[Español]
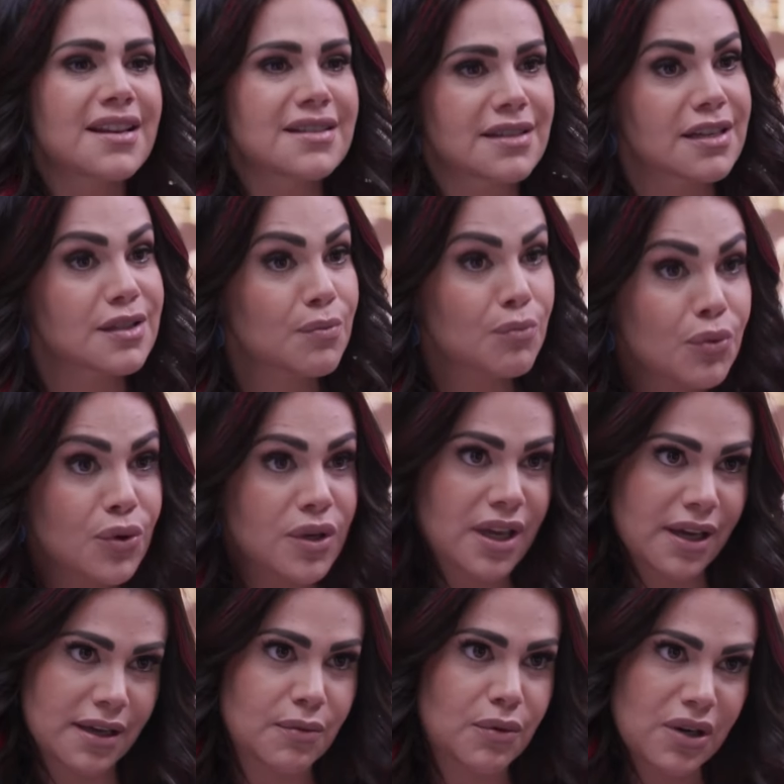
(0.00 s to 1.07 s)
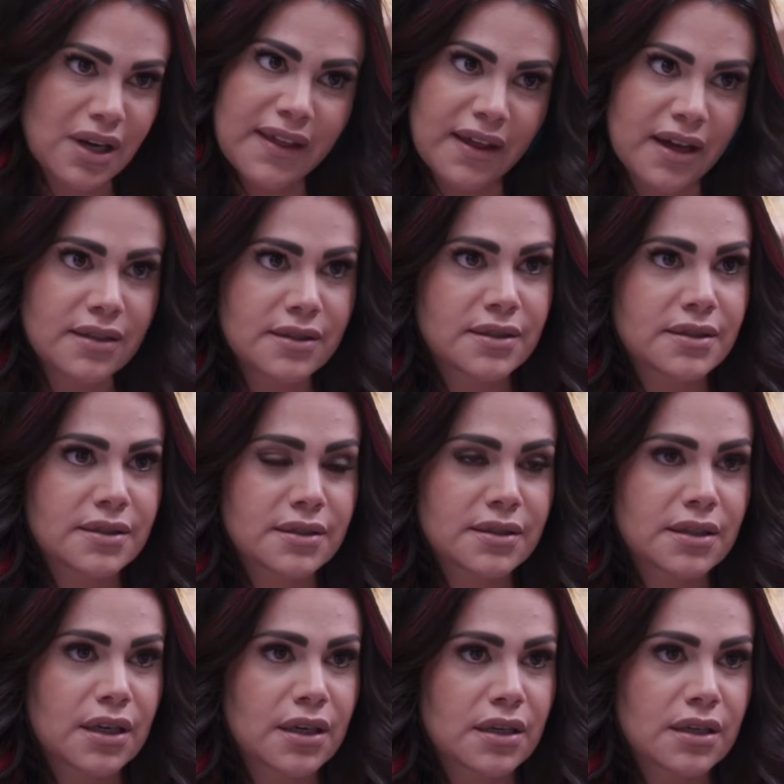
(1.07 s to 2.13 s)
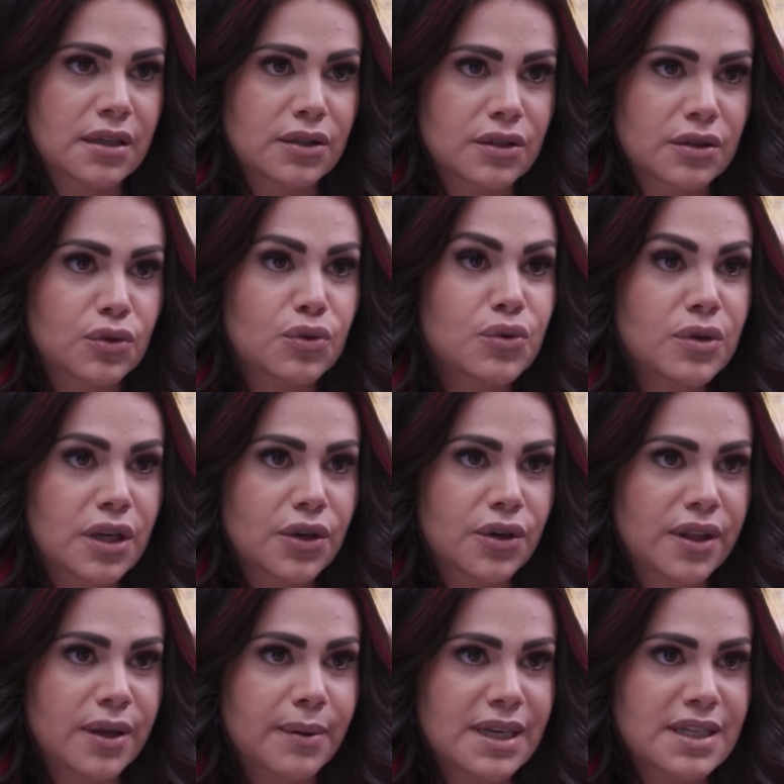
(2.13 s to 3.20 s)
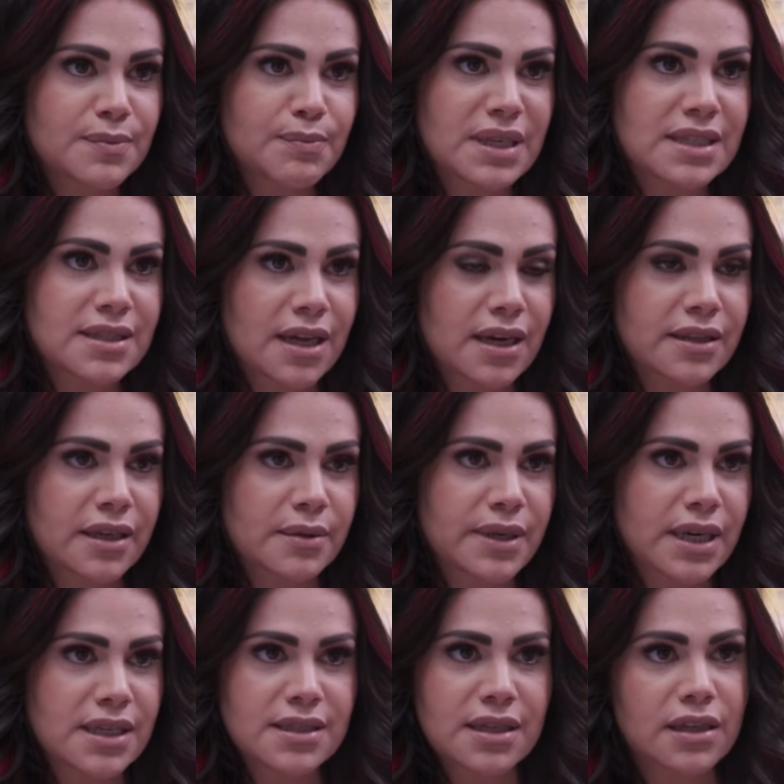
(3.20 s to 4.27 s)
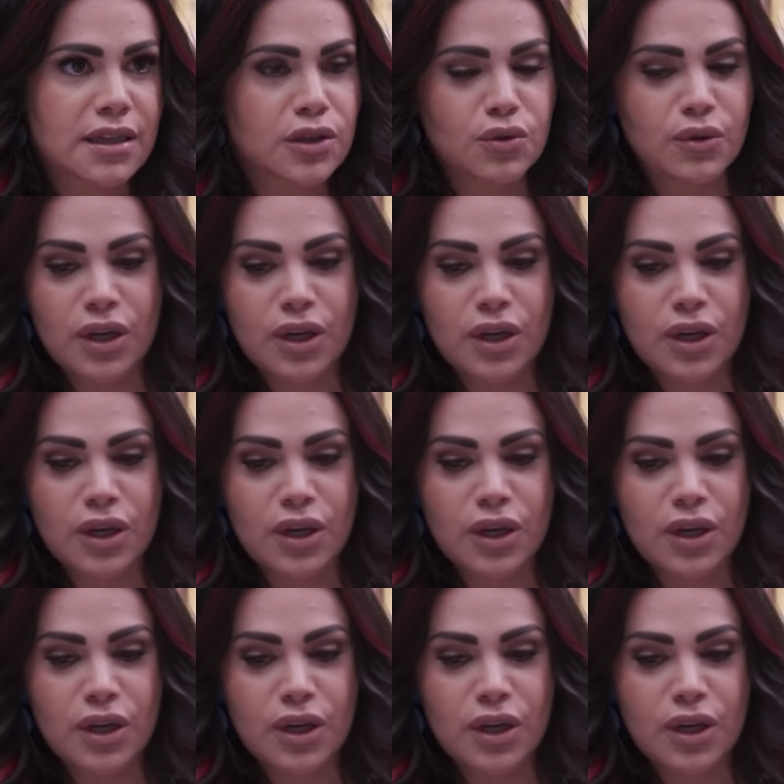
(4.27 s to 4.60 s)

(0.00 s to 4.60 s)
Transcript: estás muy equivocada. Tu único deber es pensar en el bienestar de tu